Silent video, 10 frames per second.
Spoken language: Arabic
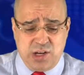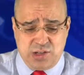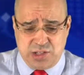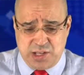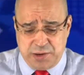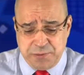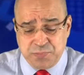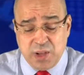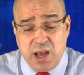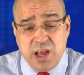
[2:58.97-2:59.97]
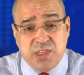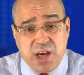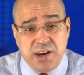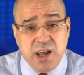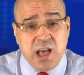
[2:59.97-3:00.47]
الجزائر
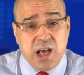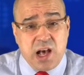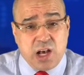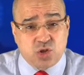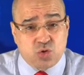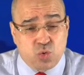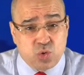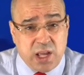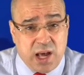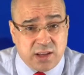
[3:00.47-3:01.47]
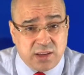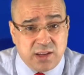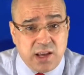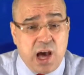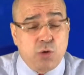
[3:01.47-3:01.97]
إذا السلطات
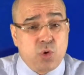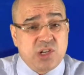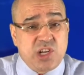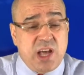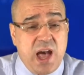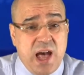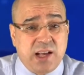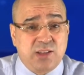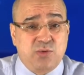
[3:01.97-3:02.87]
أو جهات